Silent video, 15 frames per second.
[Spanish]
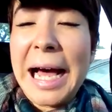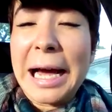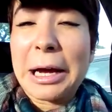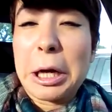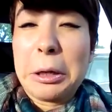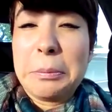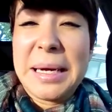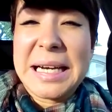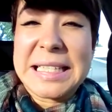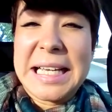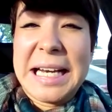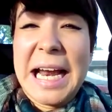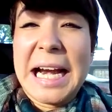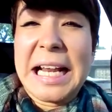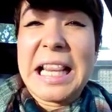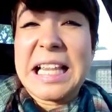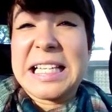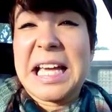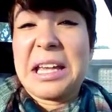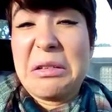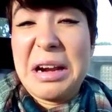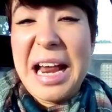a comer, cenar y
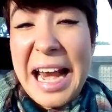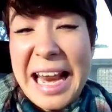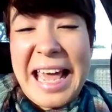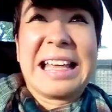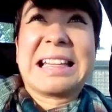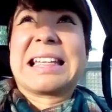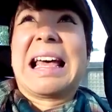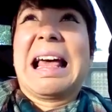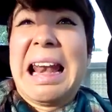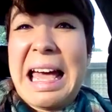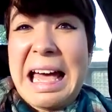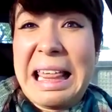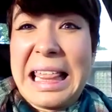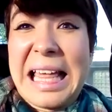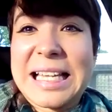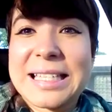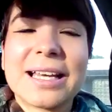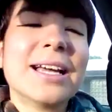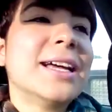desayunar y ensaladas.